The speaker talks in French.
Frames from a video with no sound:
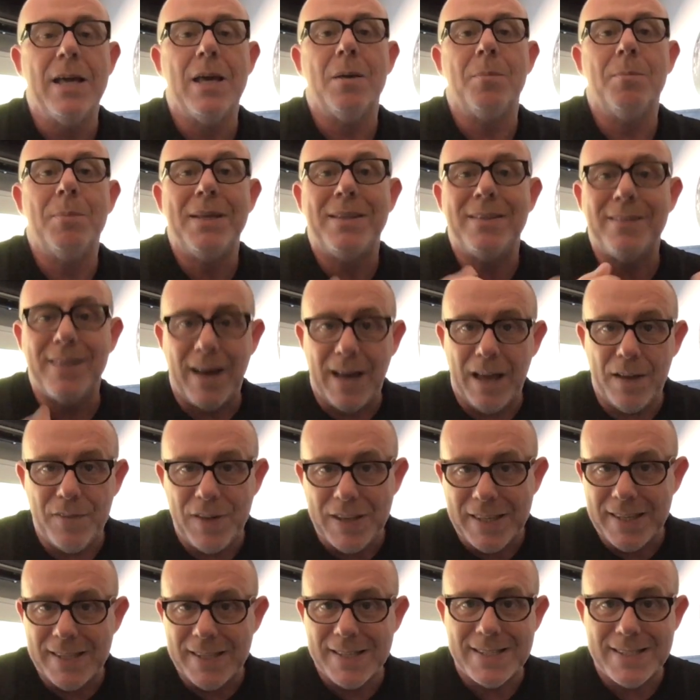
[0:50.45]
mais
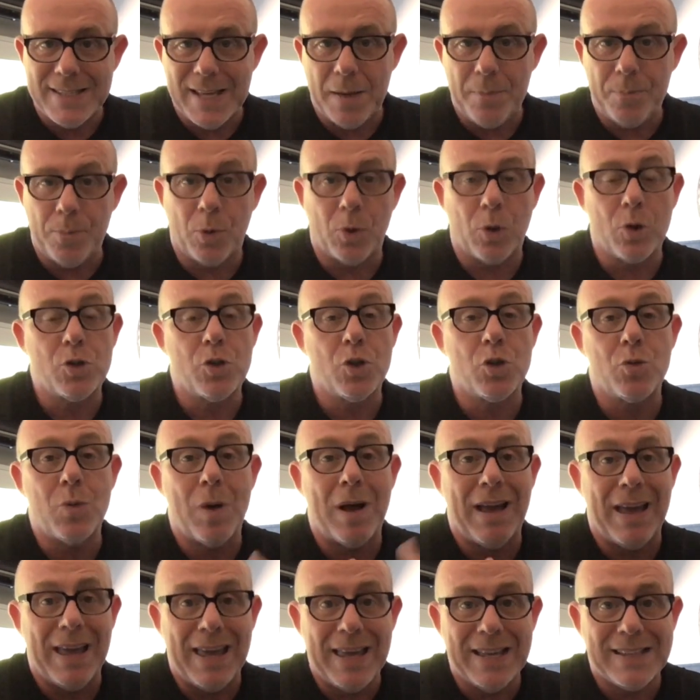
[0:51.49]
travailler ça pour que ce
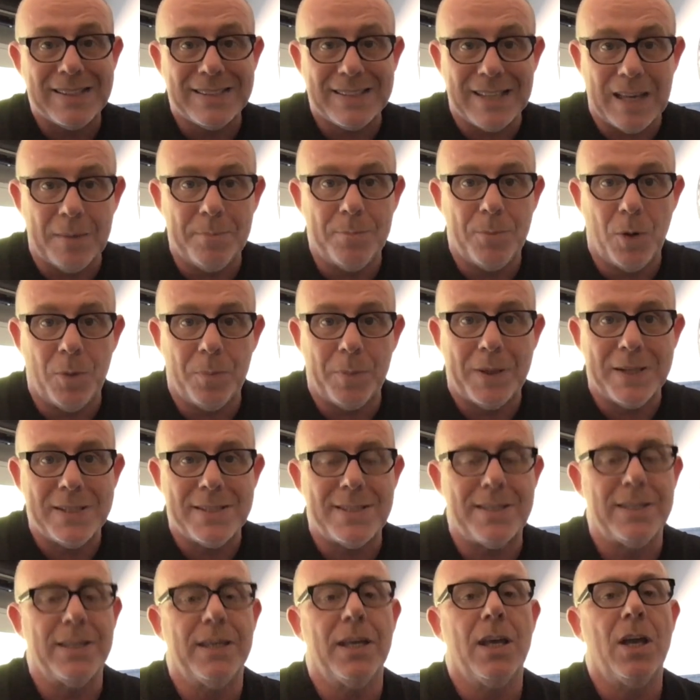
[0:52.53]
soit extrêmement
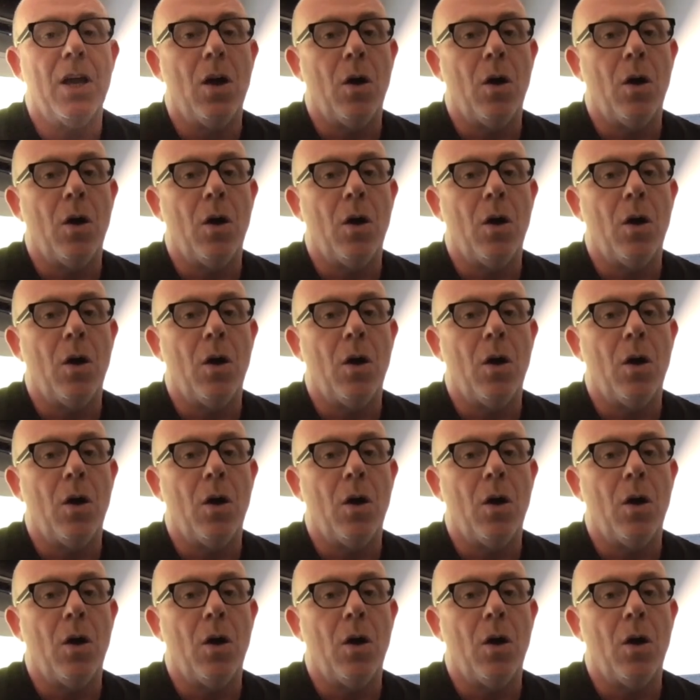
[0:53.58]
précis.